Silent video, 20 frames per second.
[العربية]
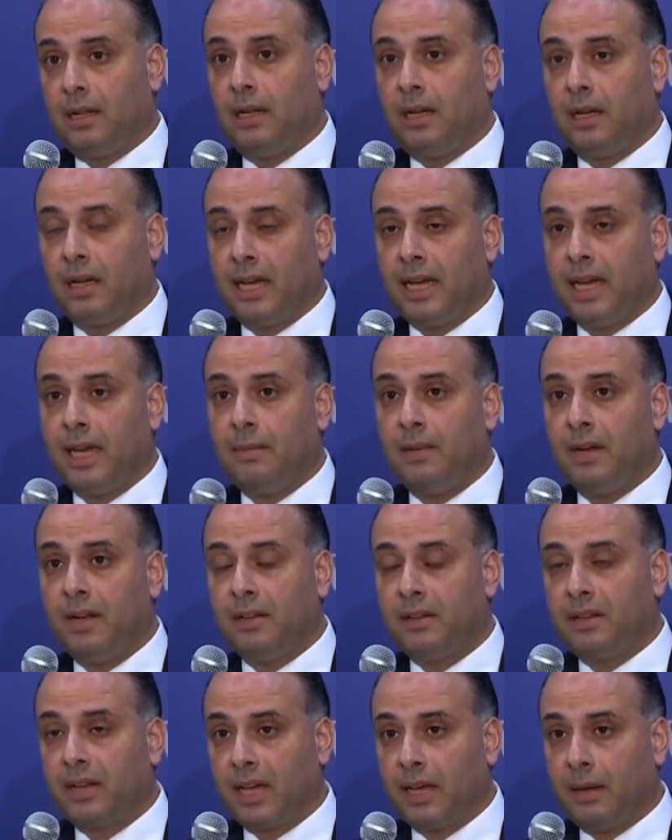لقيام
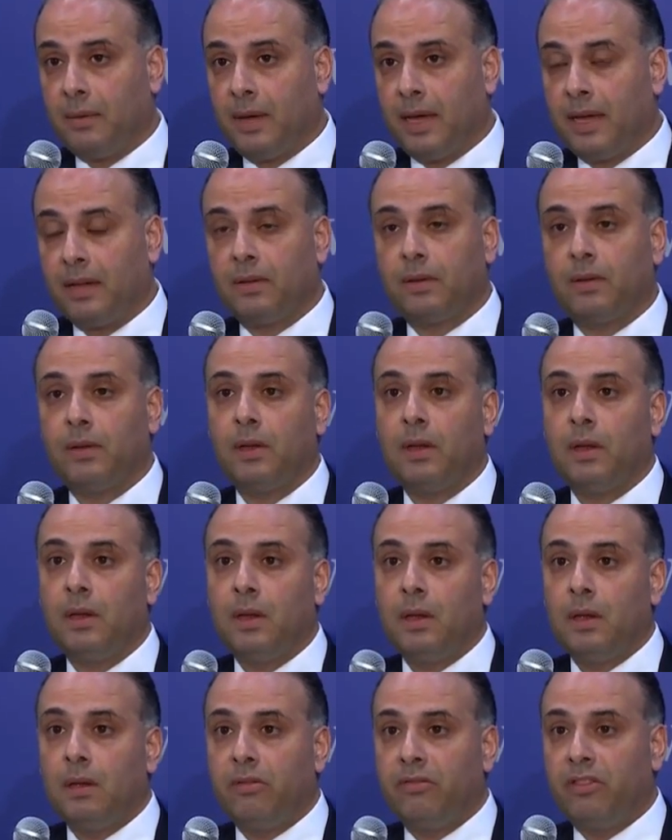الانتخابات
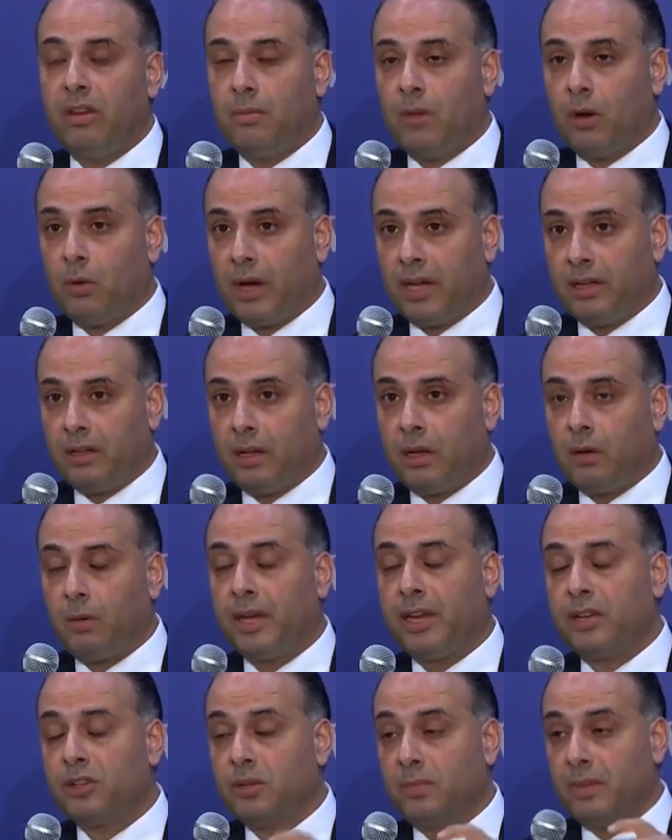في موعدها
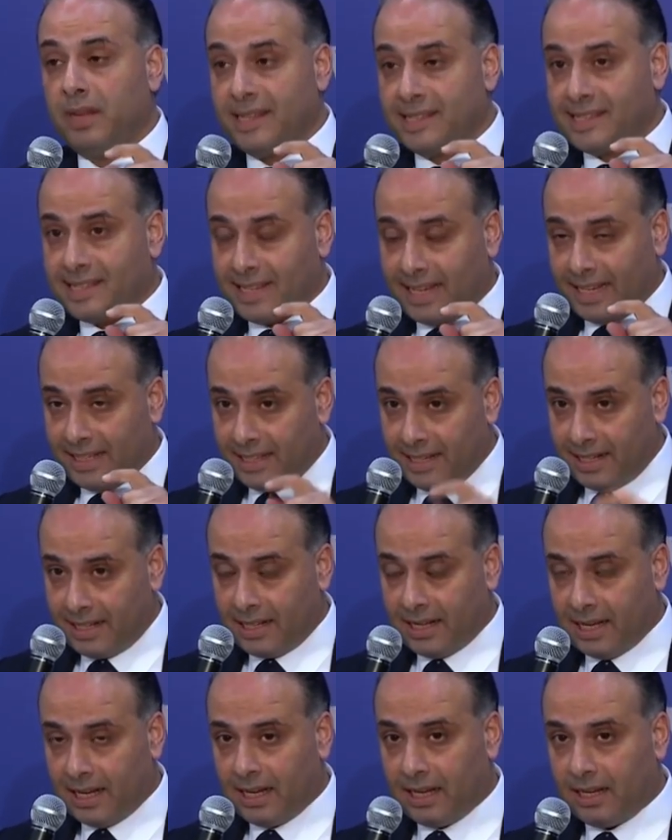ويجب الاستعداد
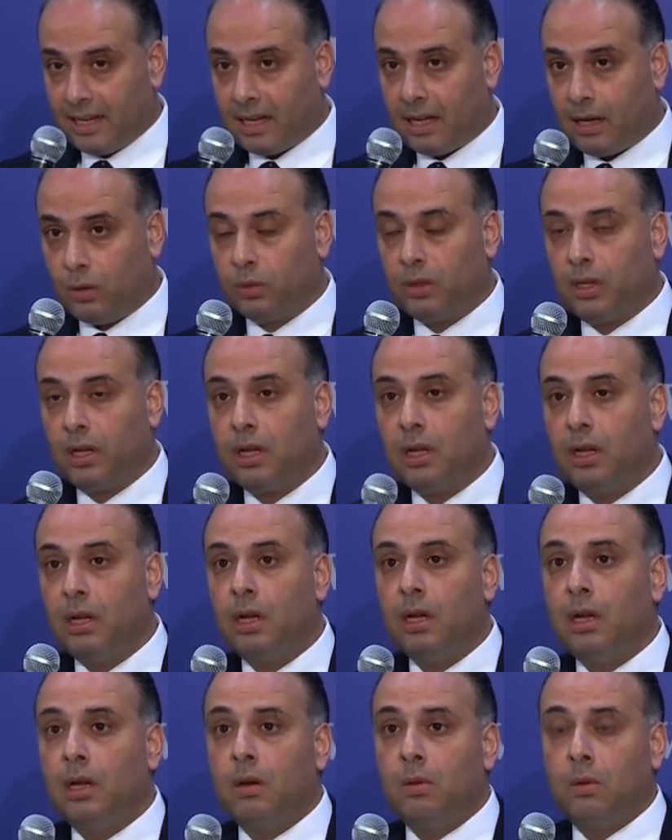لها لخوضها
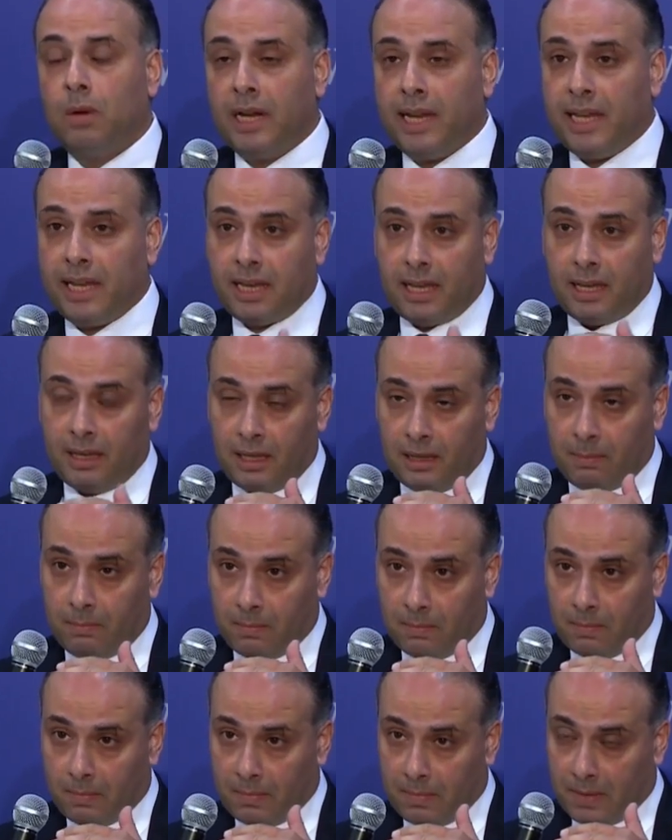ولكن
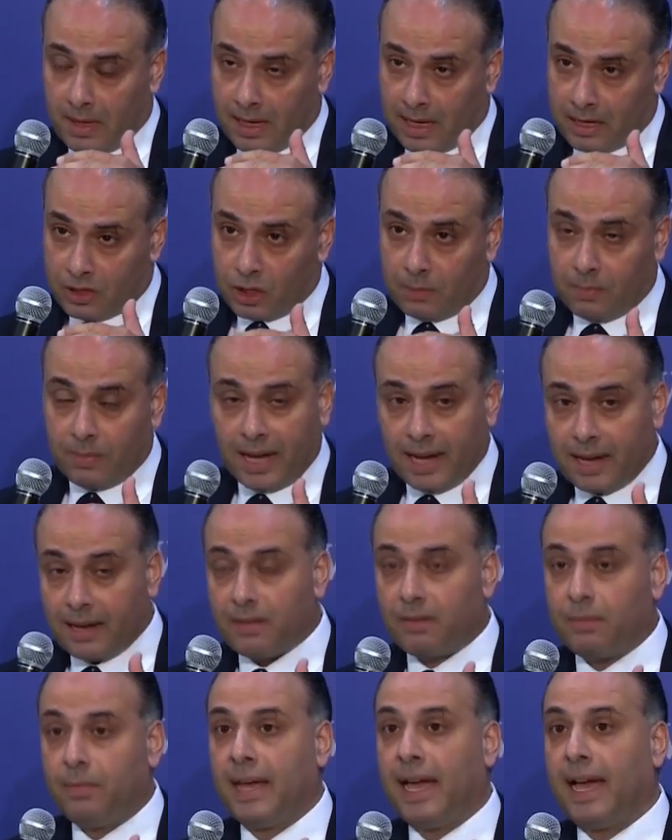يجب
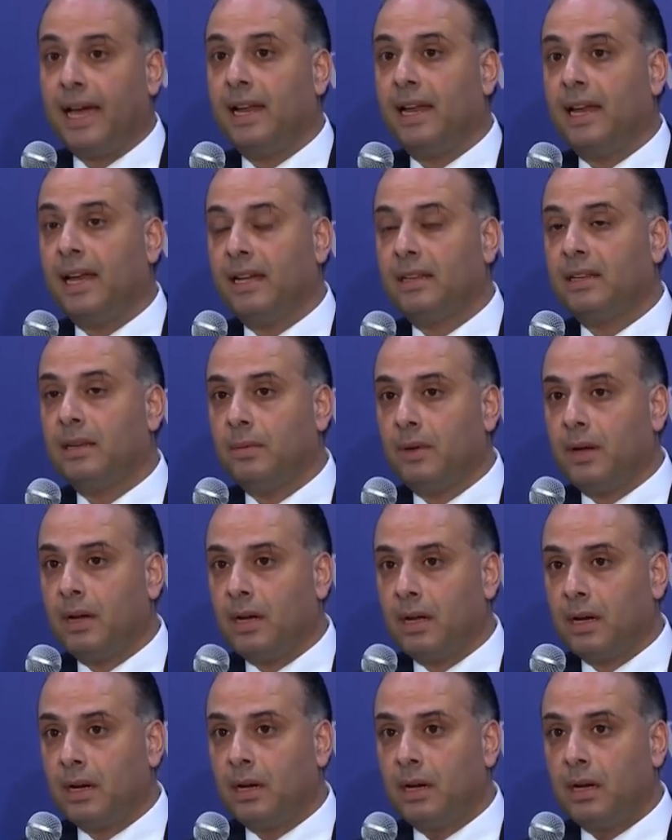اخذ بعين
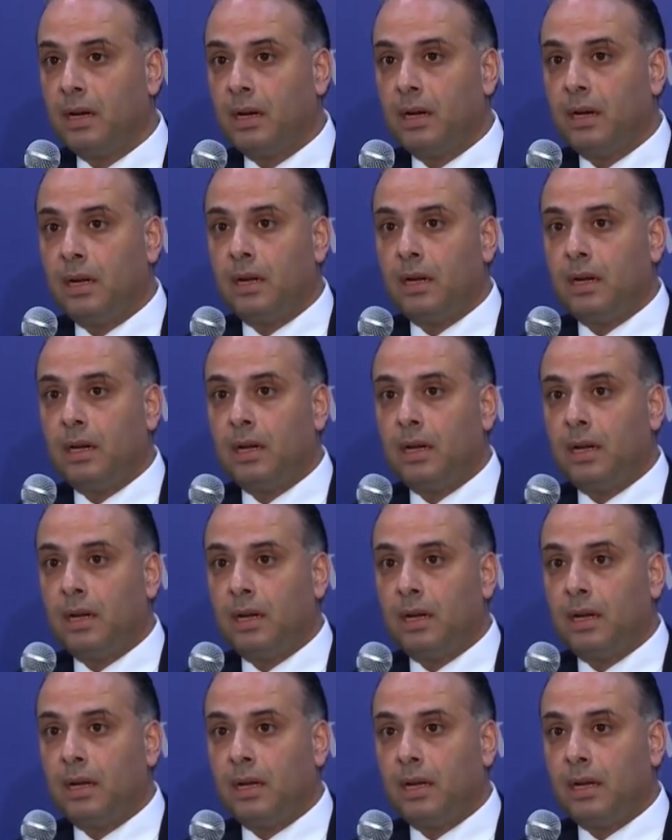الاعتبار
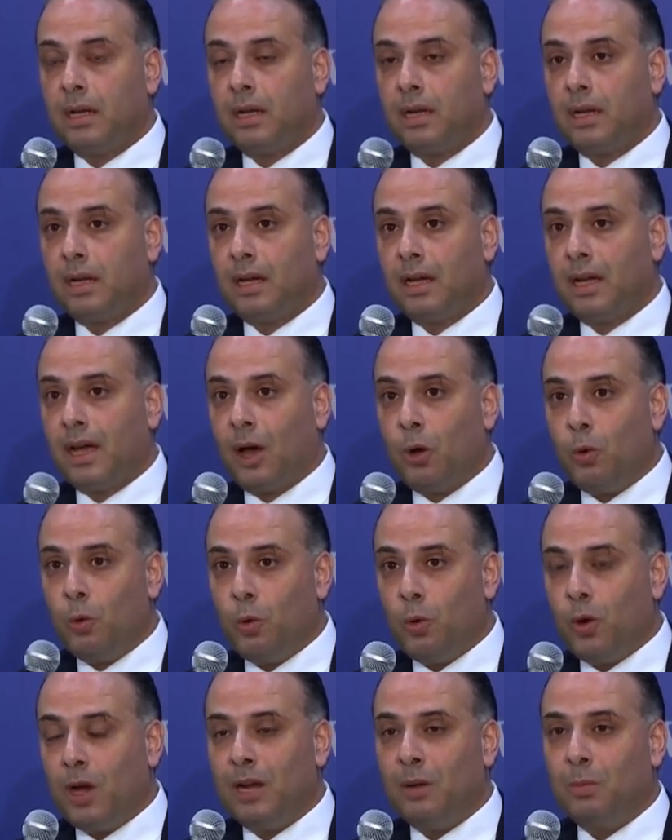آه،
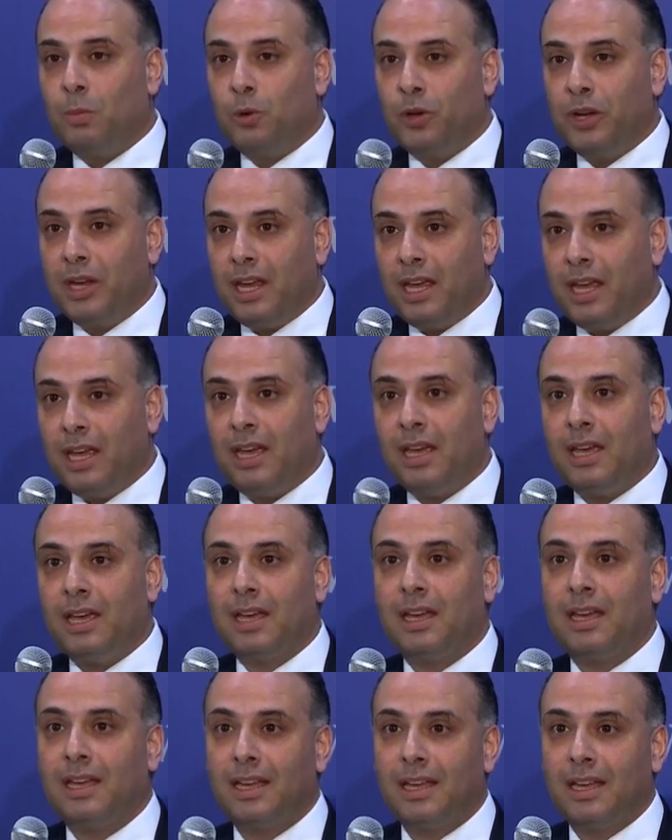اول بنيه
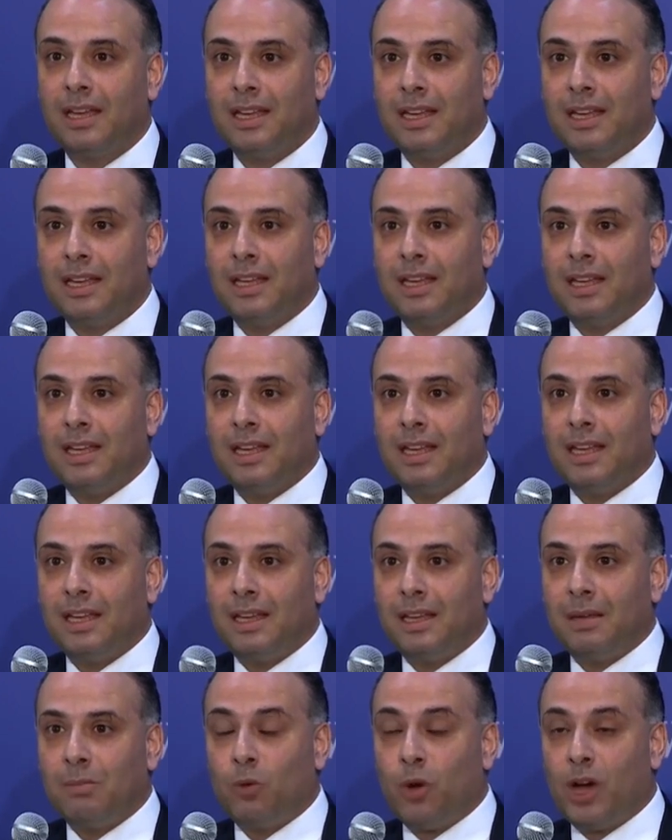
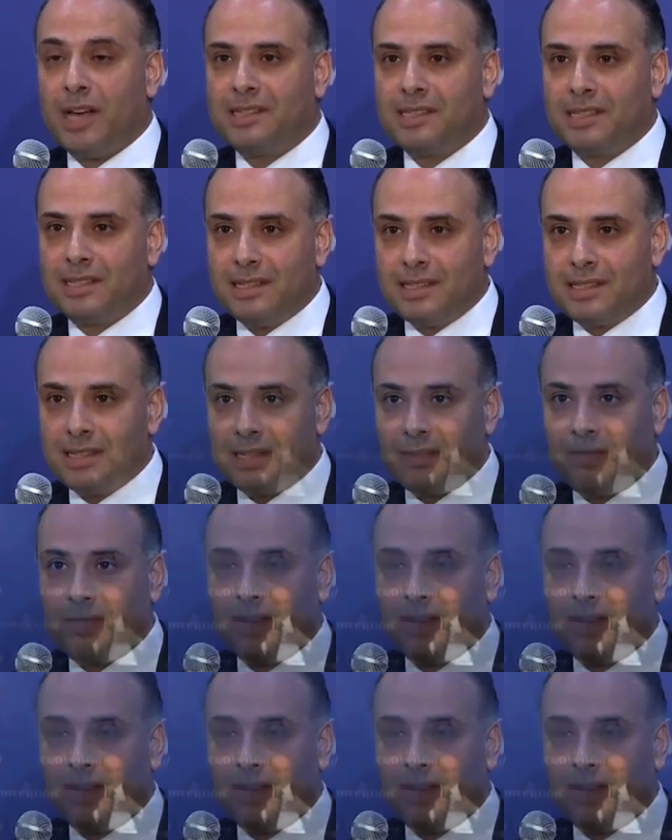مؤسسه في